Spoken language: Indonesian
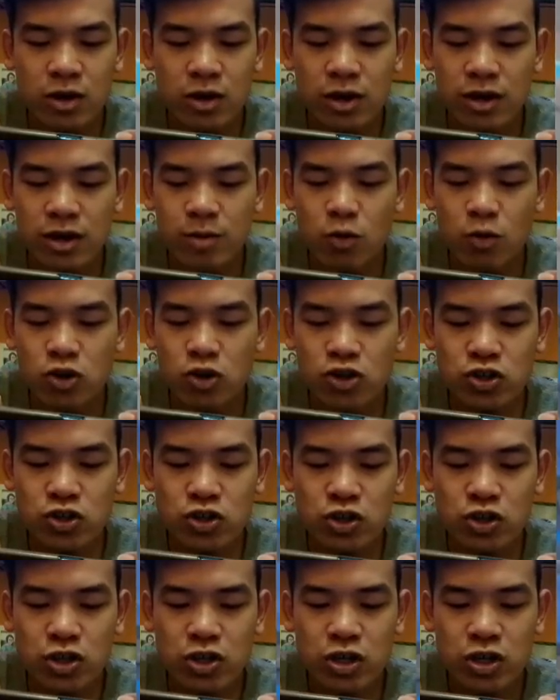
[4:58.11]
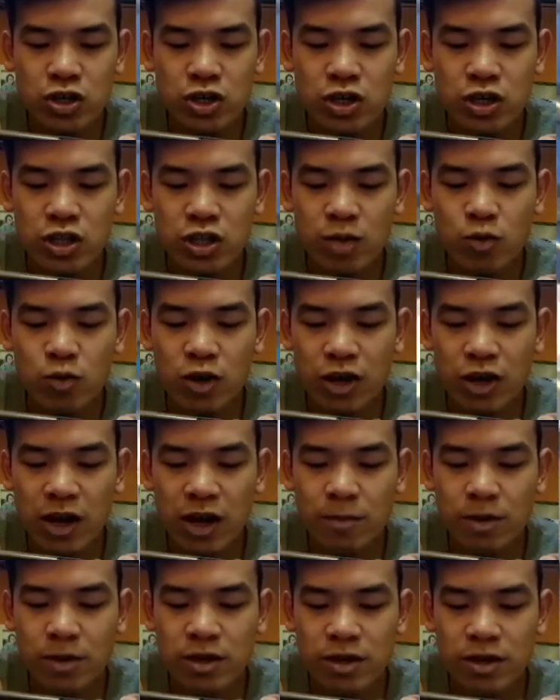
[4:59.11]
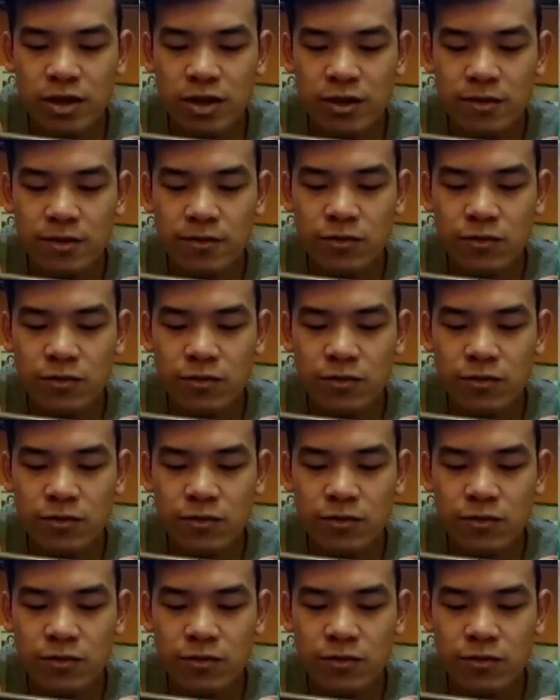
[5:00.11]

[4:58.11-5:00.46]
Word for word: ngeri bos kita bukannya apa nih